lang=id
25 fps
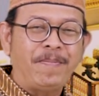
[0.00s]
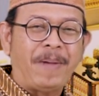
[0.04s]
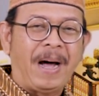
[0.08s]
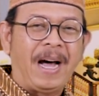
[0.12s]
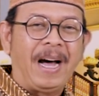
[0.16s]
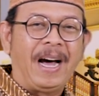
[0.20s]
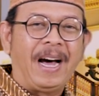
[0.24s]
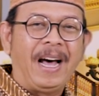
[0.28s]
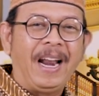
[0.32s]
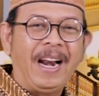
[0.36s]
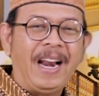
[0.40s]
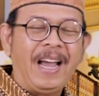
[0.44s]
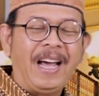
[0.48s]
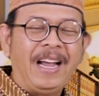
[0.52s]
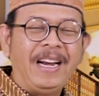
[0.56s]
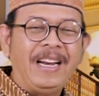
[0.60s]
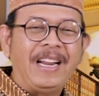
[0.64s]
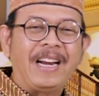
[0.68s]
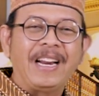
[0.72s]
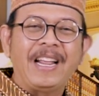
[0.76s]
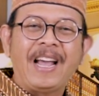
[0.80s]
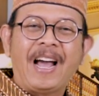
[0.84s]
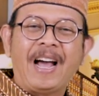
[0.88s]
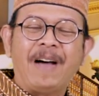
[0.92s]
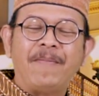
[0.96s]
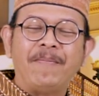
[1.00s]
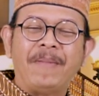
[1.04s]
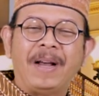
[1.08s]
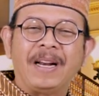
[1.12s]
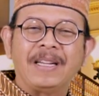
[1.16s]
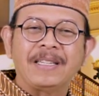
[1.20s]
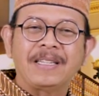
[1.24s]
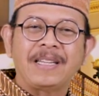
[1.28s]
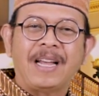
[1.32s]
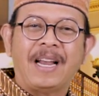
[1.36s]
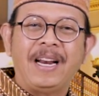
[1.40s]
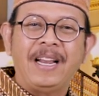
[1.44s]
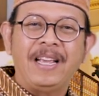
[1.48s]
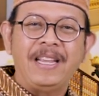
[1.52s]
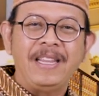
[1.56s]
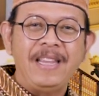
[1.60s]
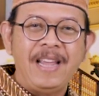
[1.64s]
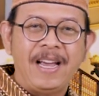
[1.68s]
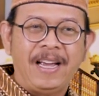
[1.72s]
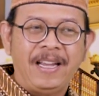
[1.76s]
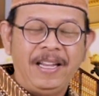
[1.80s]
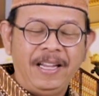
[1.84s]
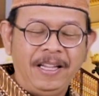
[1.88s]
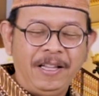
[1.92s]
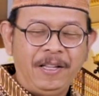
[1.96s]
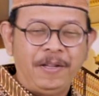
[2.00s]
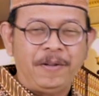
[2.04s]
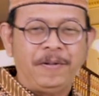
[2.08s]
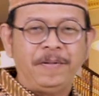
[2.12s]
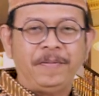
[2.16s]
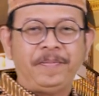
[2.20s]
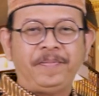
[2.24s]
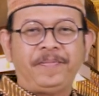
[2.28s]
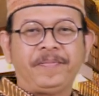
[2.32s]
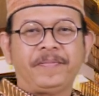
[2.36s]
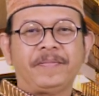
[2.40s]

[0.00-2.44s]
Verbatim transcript: pahala dari amal salehnya itu.